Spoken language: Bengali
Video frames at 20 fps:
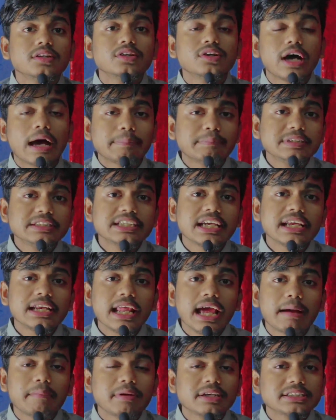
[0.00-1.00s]
তো আপনি
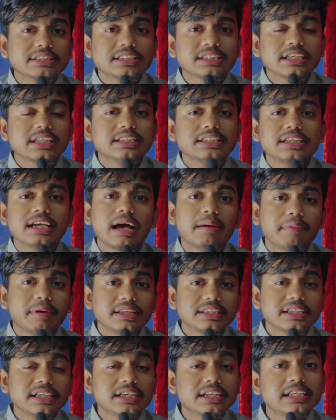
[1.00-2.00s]
চাইলে আমার সাথে
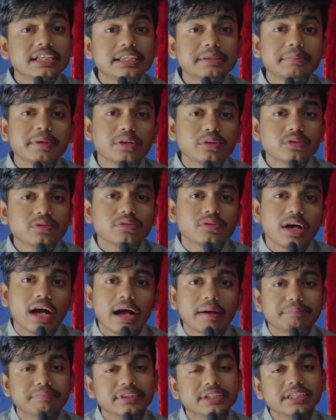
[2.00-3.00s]
আমাদের টিমেও
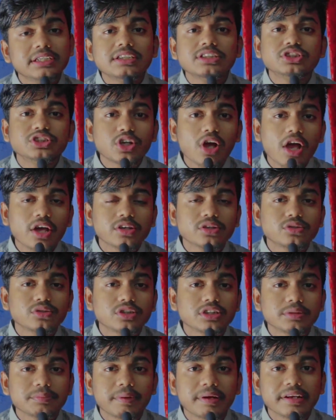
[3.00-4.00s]
আপনি জয়েন
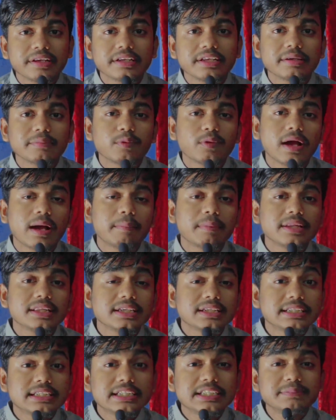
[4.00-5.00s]
করতে পারেন এবং
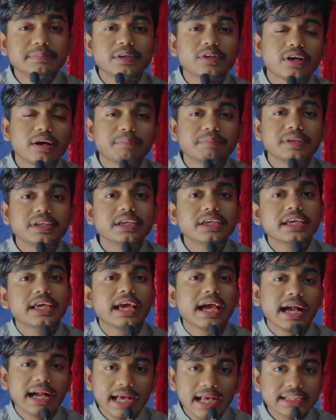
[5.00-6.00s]
আমাদের টিমেও আপনি
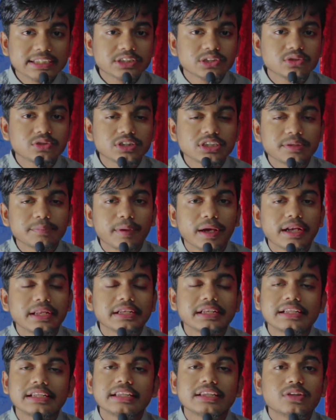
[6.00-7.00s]
কাজ করতে
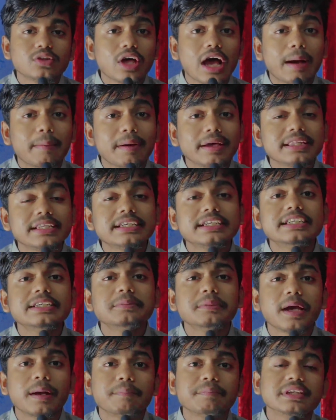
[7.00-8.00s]
পারেন তো আমাদের
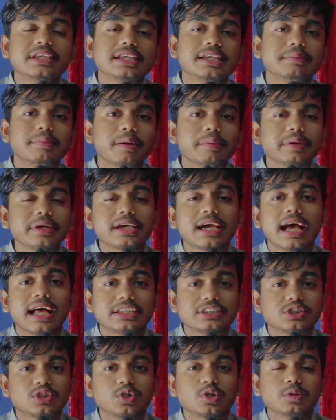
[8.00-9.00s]
টিমে আপনি কিভাবে
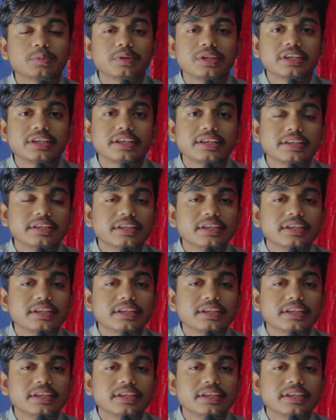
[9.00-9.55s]
কাজ করবেন